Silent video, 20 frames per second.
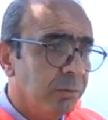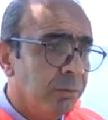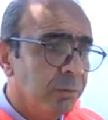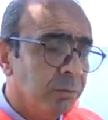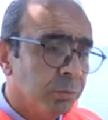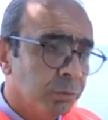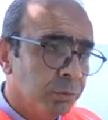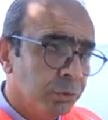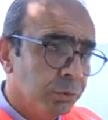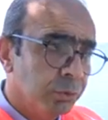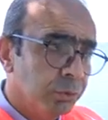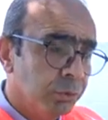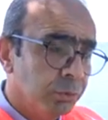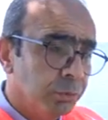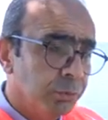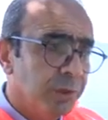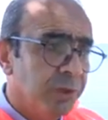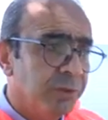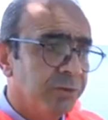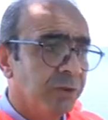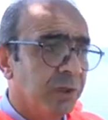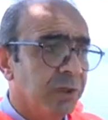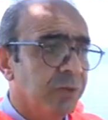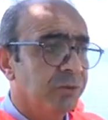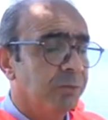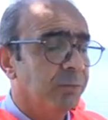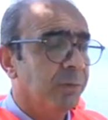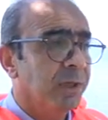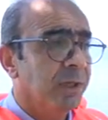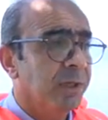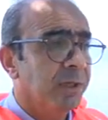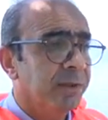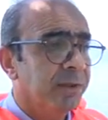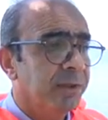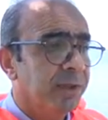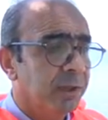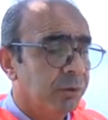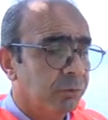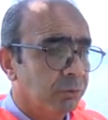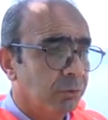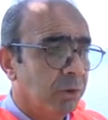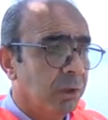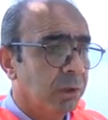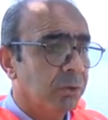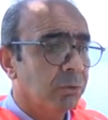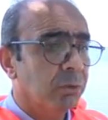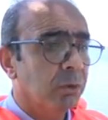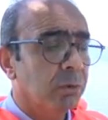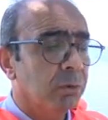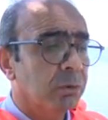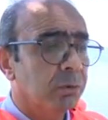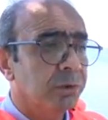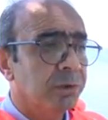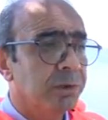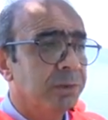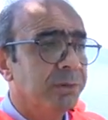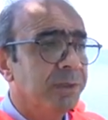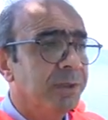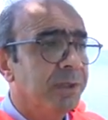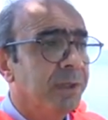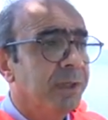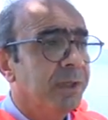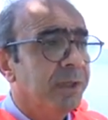Bütün numune çalışmaları diğer sularda olduğu gibi